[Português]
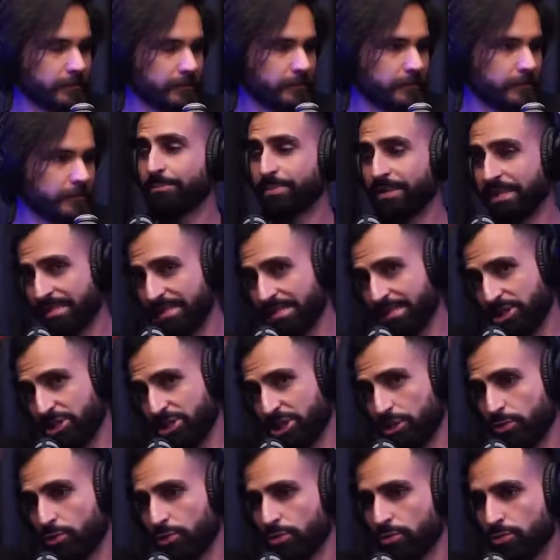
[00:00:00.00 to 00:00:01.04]
Isso é porque você
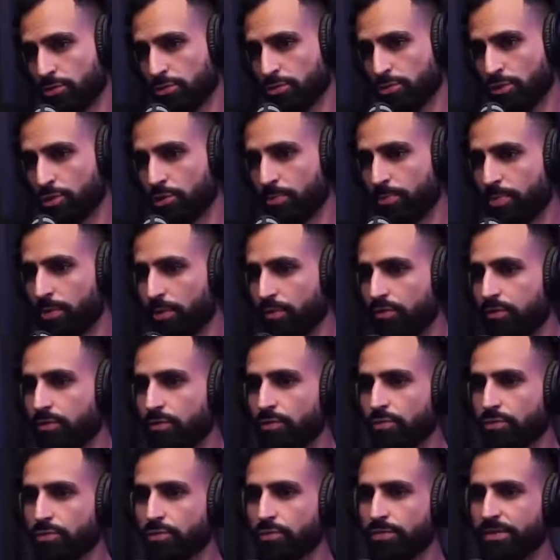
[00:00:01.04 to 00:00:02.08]
chegou no sono
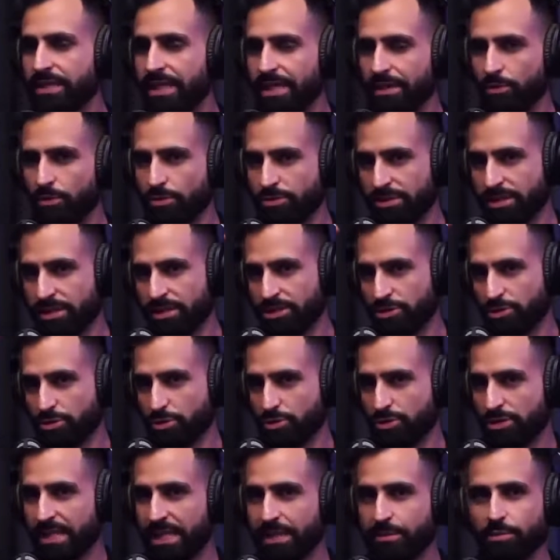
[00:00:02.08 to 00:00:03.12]
profundo, e, ou seja, seu
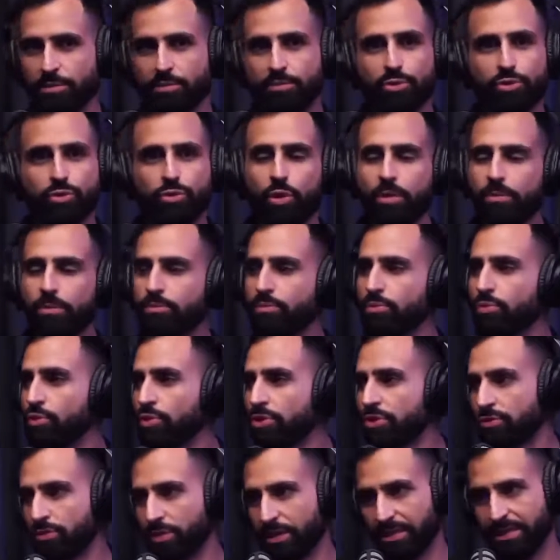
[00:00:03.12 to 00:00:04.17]
cérebro mudou
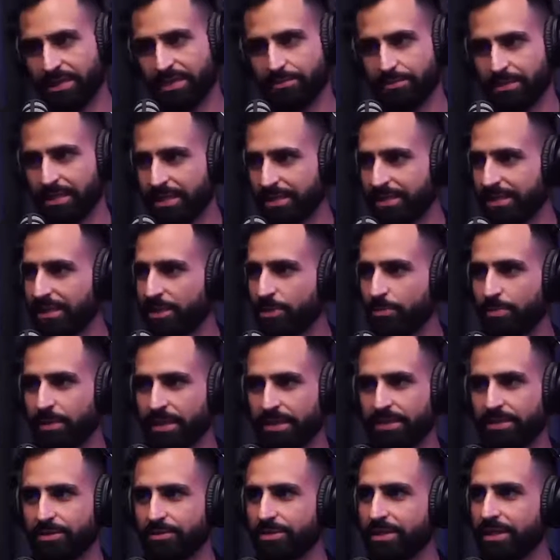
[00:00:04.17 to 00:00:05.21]
muito a química dele, o
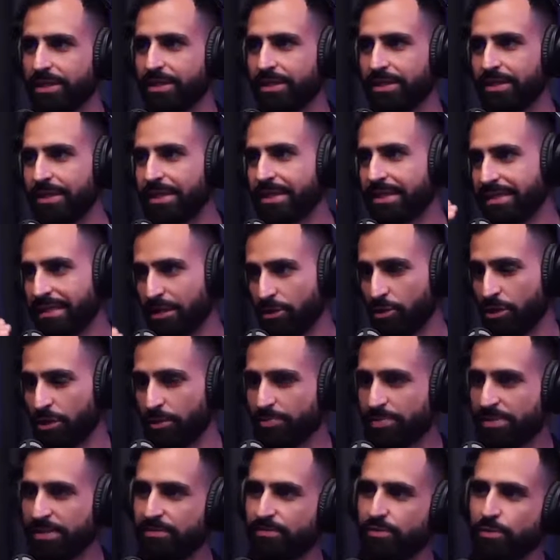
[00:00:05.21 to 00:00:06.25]
padrão dele. E agora,
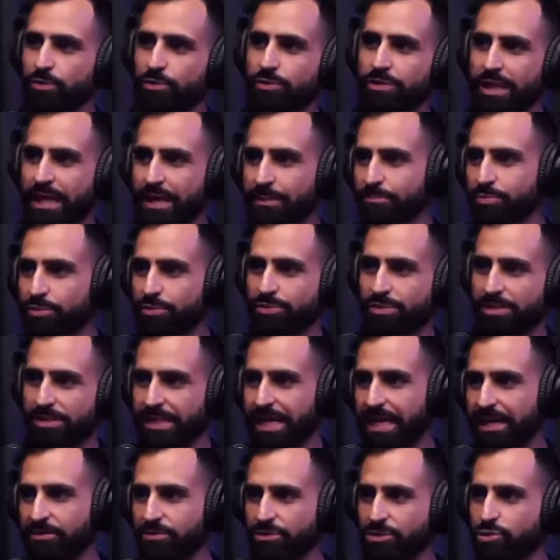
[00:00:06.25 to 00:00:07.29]
para você voltar para o
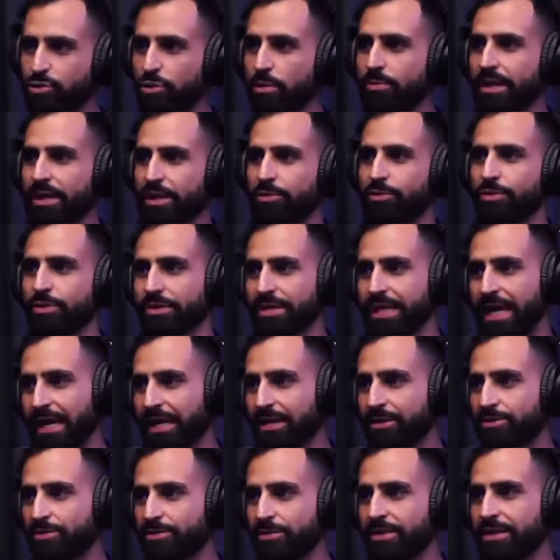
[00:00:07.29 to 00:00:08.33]
estado de como é
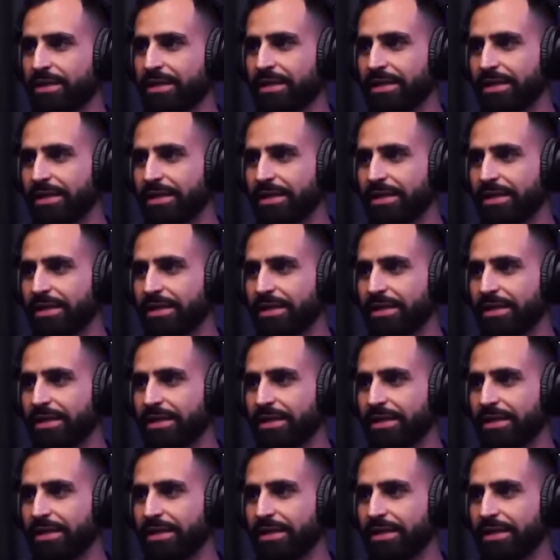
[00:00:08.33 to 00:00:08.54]
acordado,